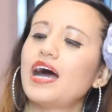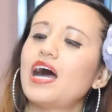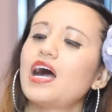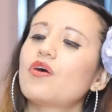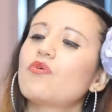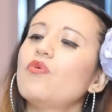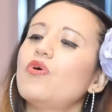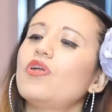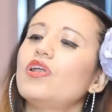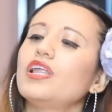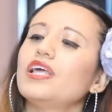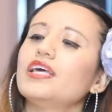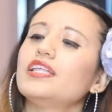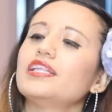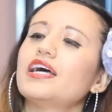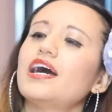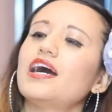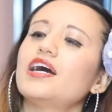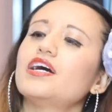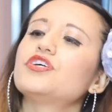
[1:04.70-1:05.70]

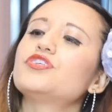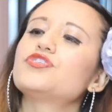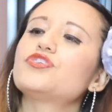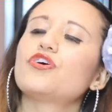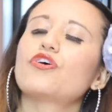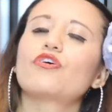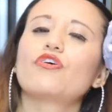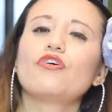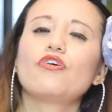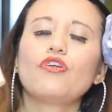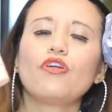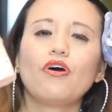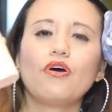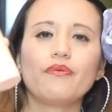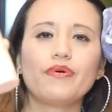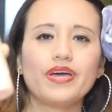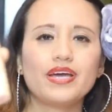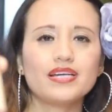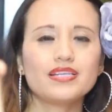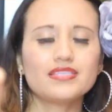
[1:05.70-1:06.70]
Aqualina Choco
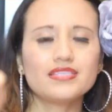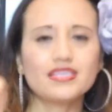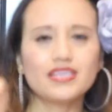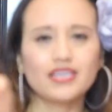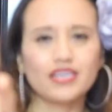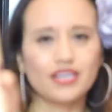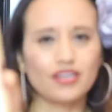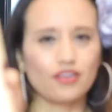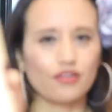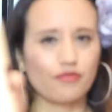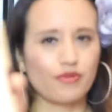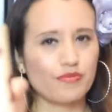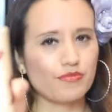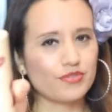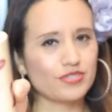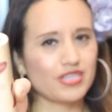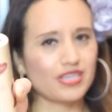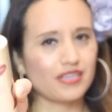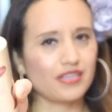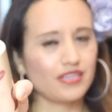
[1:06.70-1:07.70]
Lovers, lo
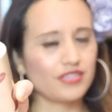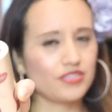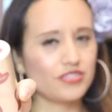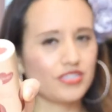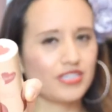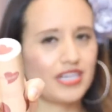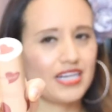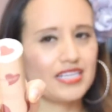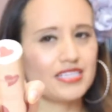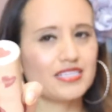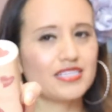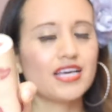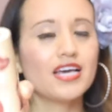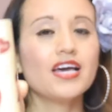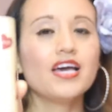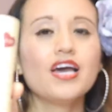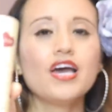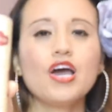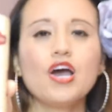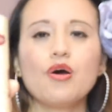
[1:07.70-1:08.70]
vemos aquí chicas,
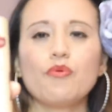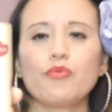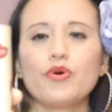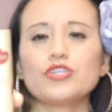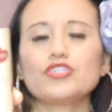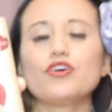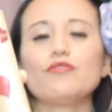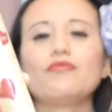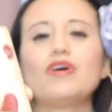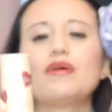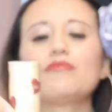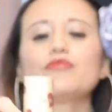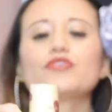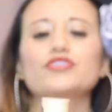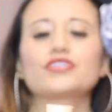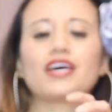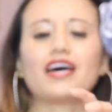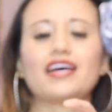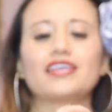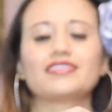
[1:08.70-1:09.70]
pues lo
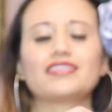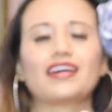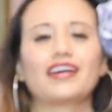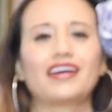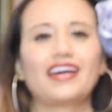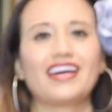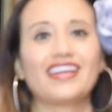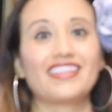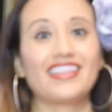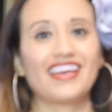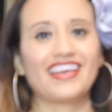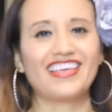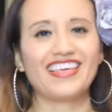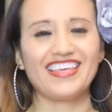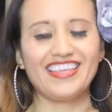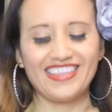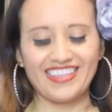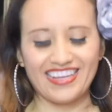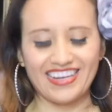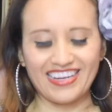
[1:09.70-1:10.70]
vamos a sacar de
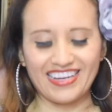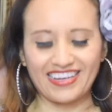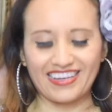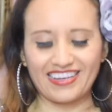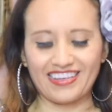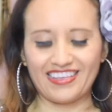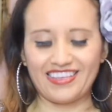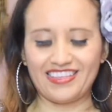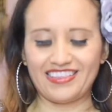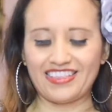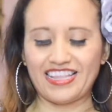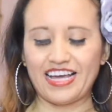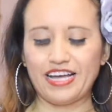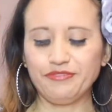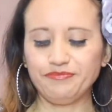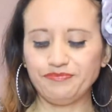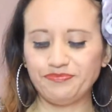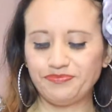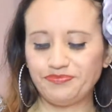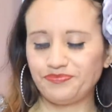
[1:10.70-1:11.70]
aquí, de la
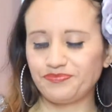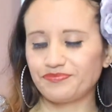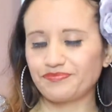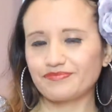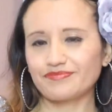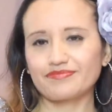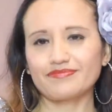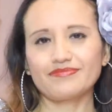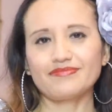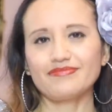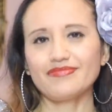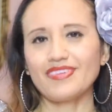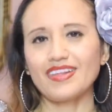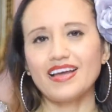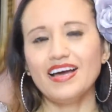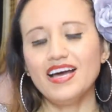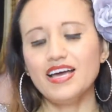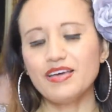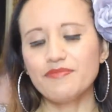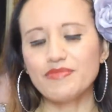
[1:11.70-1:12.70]
cajita.
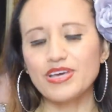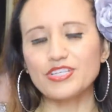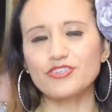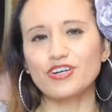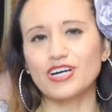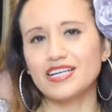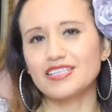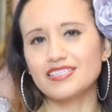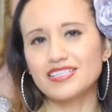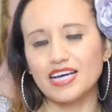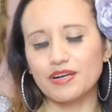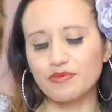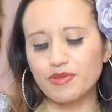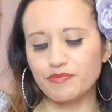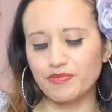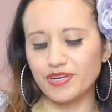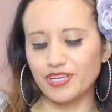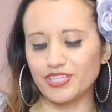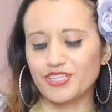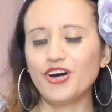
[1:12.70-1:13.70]
Me ha hecho cansar mi
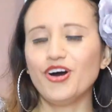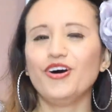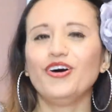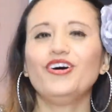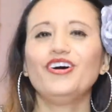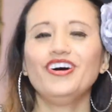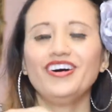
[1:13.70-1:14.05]
perrito.